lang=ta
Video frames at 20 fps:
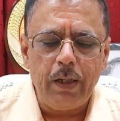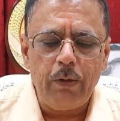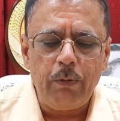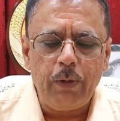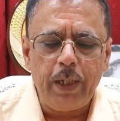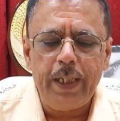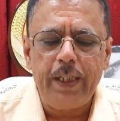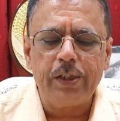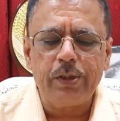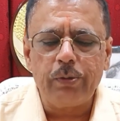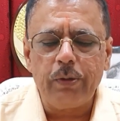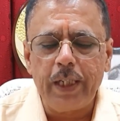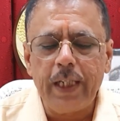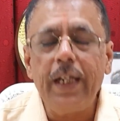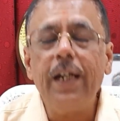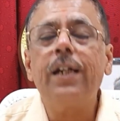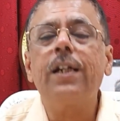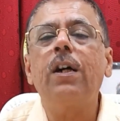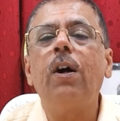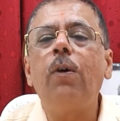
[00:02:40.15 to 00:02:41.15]
ஒய்எஸ் உடைய
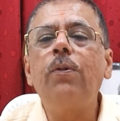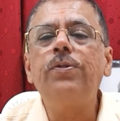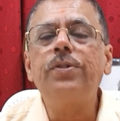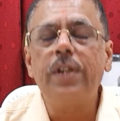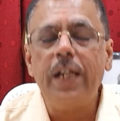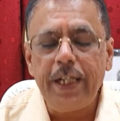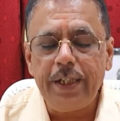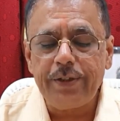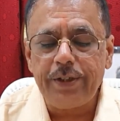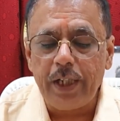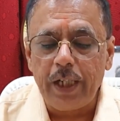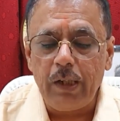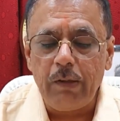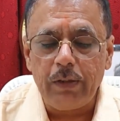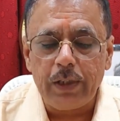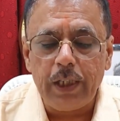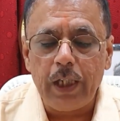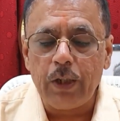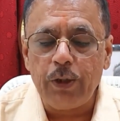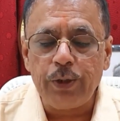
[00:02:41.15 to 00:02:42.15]
கவுன்சிலிங் ஷெடியூல்
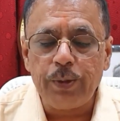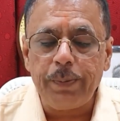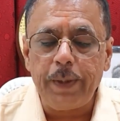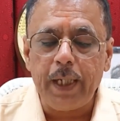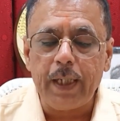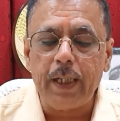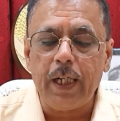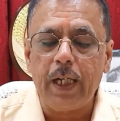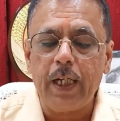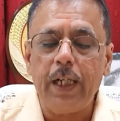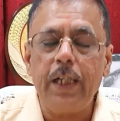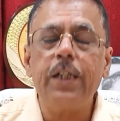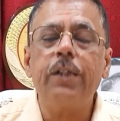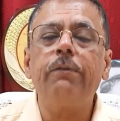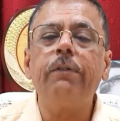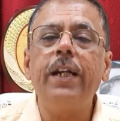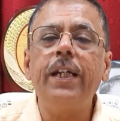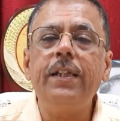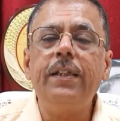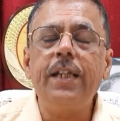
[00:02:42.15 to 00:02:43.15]
வந்து அனௌன்ஸ் பண்ணியிருக்காங்க
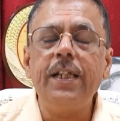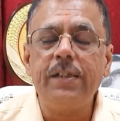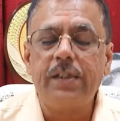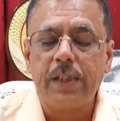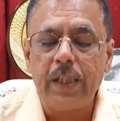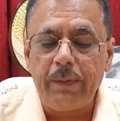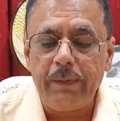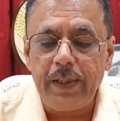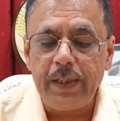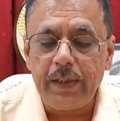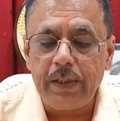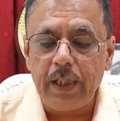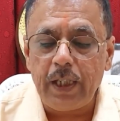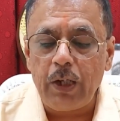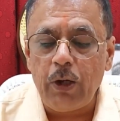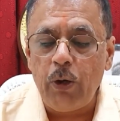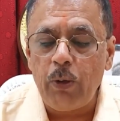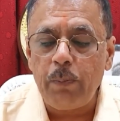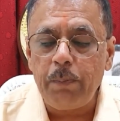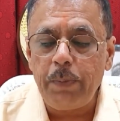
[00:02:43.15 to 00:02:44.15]
டுவெண்ட்டி செவன்த்
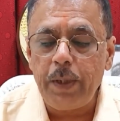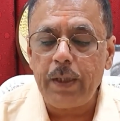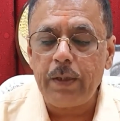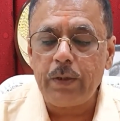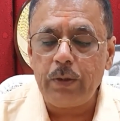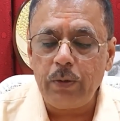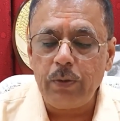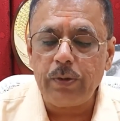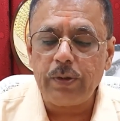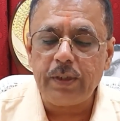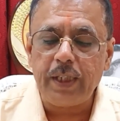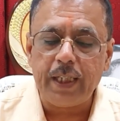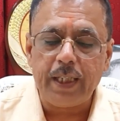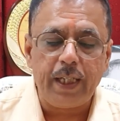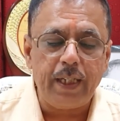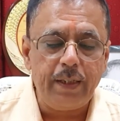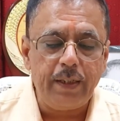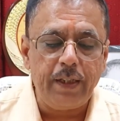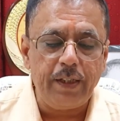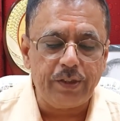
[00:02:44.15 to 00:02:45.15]
நவம்பர் டு
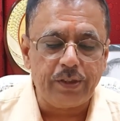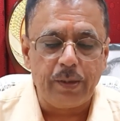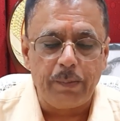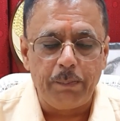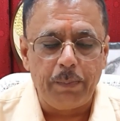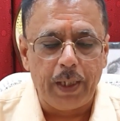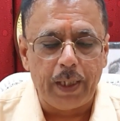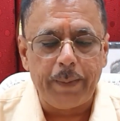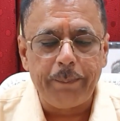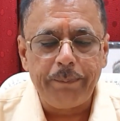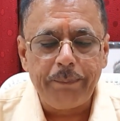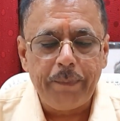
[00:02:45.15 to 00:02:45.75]
செகண்ட் டிசம்பர்